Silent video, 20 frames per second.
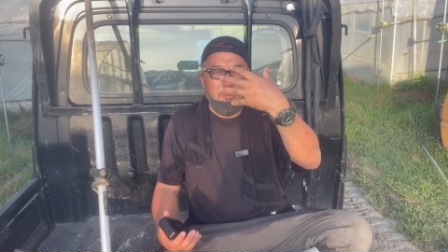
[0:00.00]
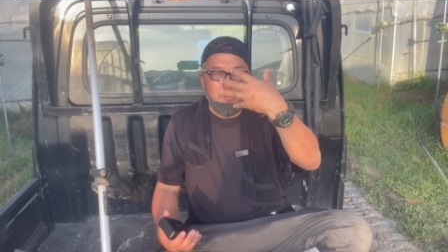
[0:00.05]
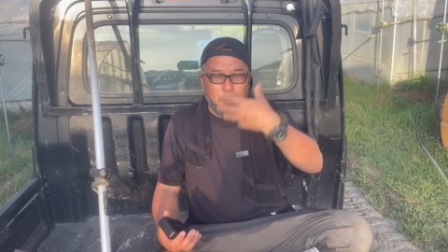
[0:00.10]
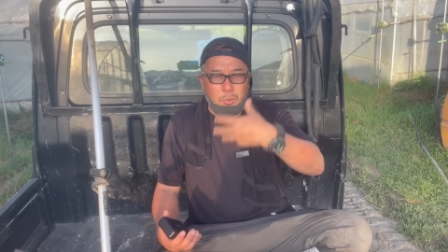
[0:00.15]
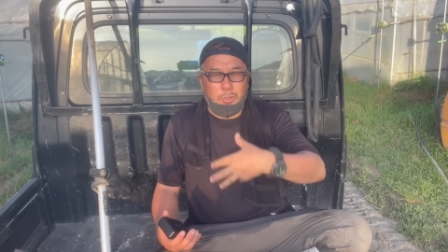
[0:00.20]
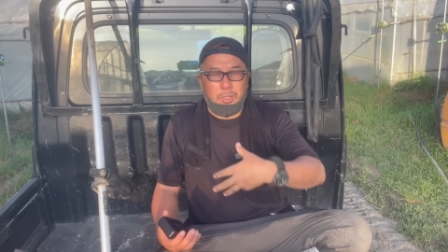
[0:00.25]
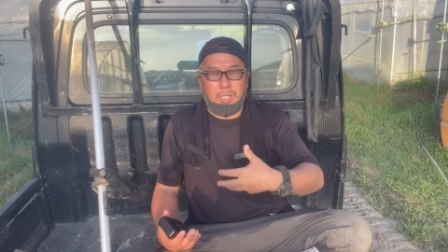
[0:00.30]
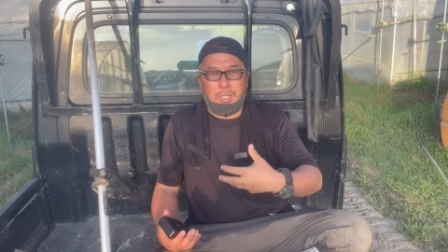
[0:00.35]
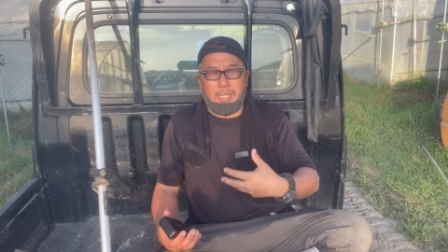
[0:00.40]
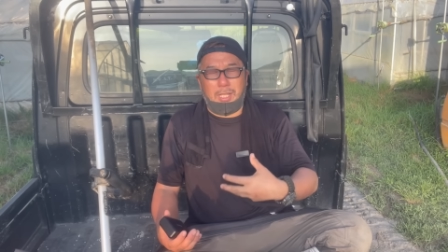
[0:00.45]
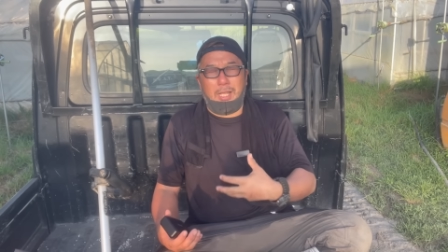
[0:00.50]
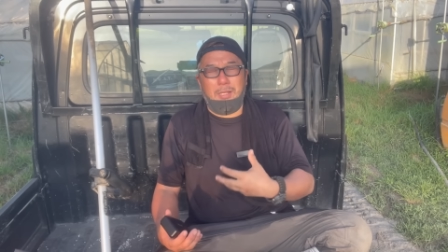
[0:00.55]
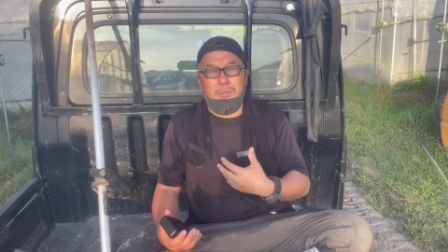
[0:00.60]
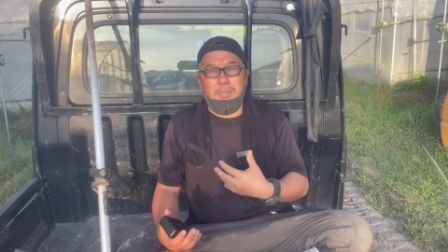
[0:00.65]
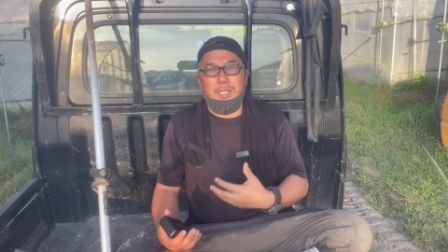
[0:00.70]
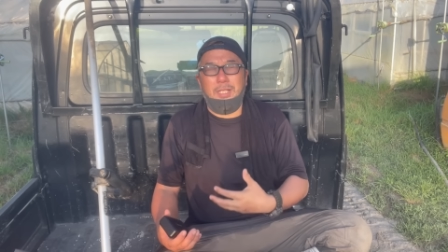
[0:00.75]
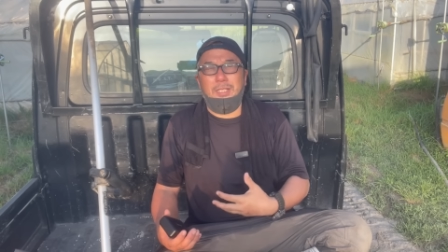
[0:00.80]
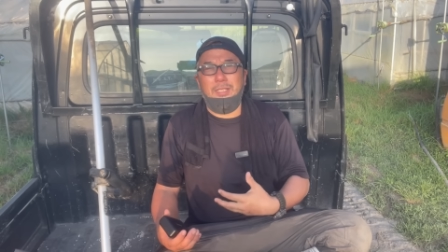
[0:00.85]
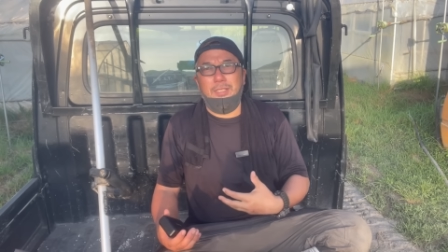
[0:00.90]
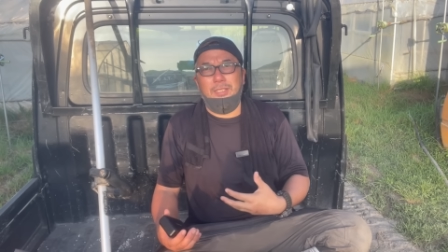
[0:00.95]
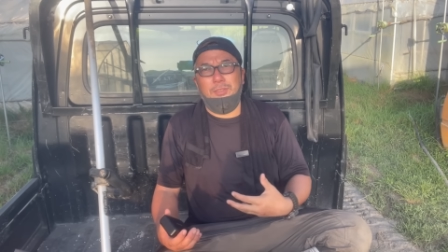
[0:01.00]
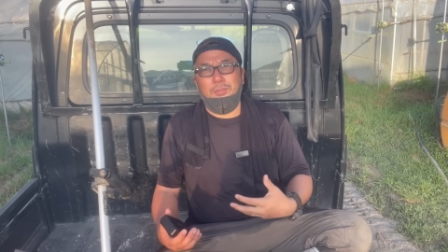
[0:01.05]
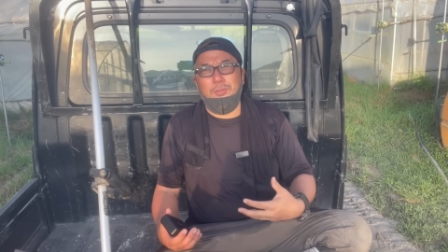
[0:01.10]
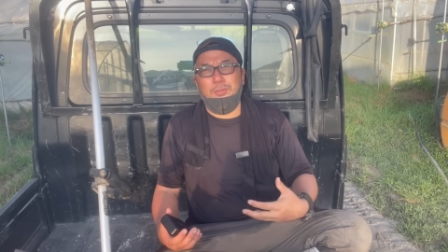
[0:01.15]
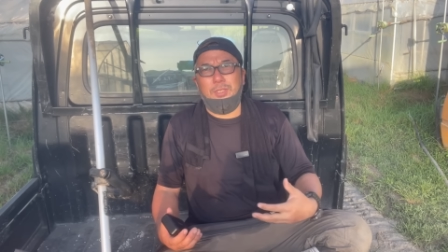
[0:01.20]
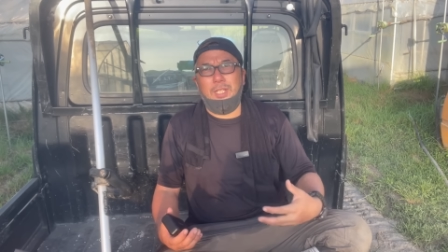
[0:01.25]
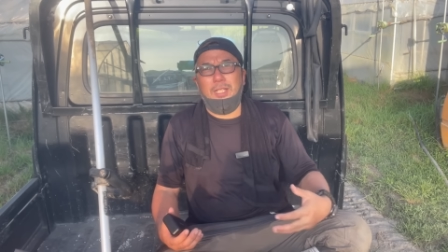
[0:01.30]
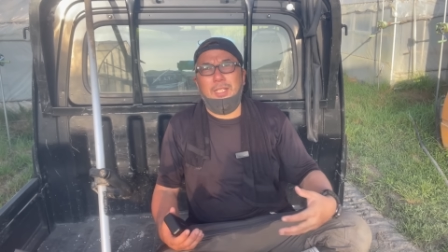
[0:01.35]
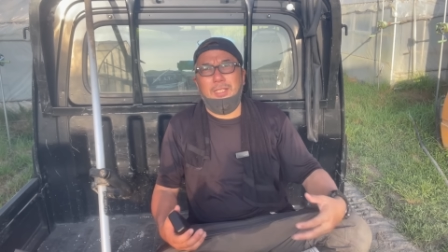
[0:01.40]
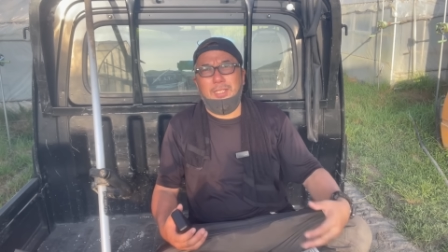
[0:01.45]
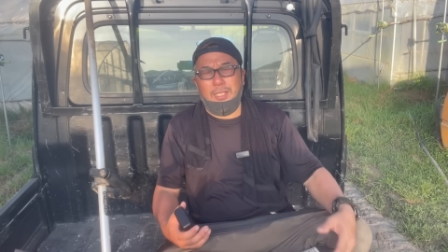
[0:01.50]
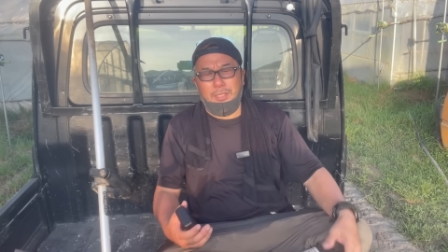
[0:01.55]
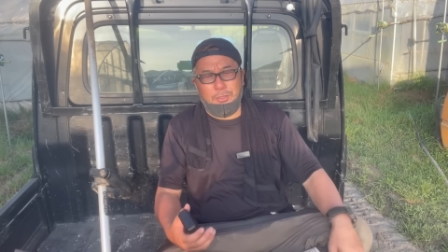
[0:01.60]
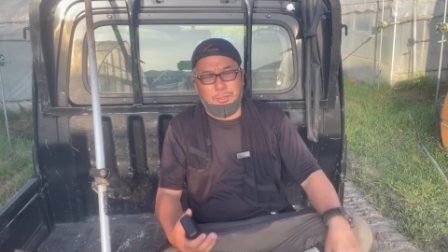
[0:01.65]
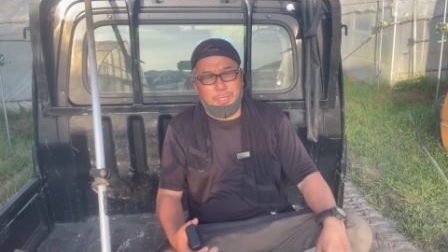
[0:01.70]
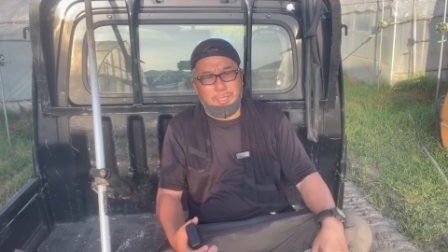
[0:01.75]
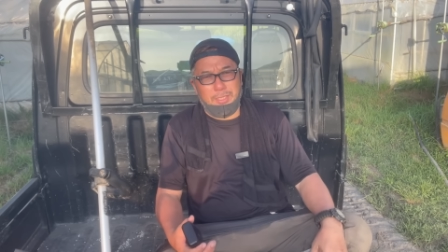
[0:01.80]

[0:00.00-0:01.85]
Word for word: もう雷に打たれたよう